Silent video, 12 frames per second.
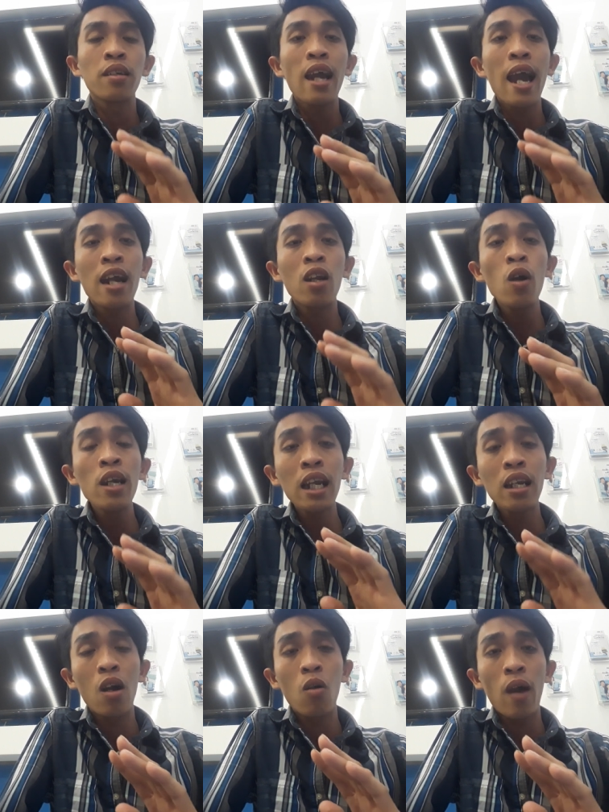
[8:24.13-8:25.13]
ăn nói
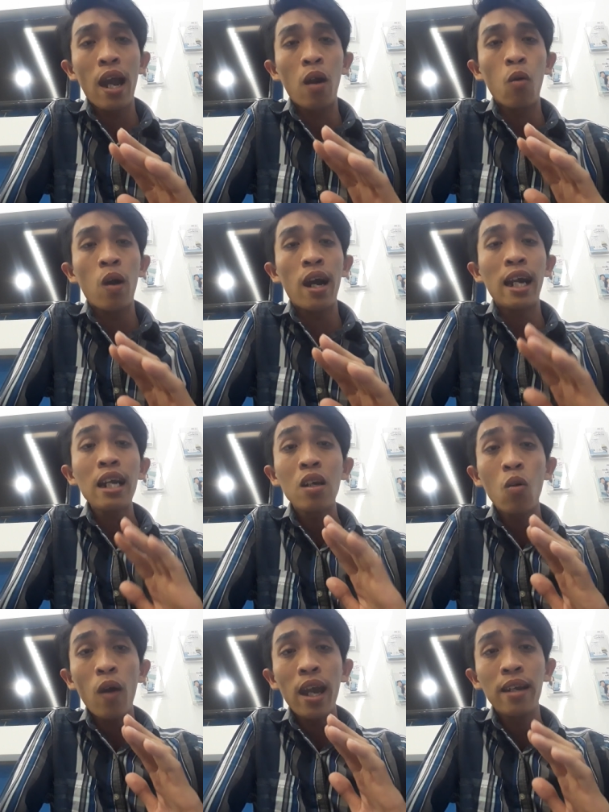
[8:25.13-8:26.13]
rất là ngoan và rất là
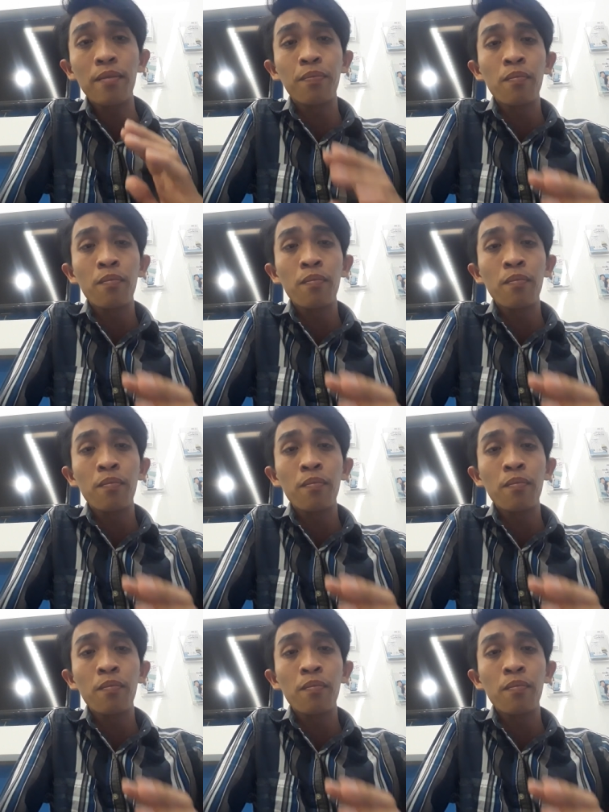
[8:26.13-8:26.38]
ngoan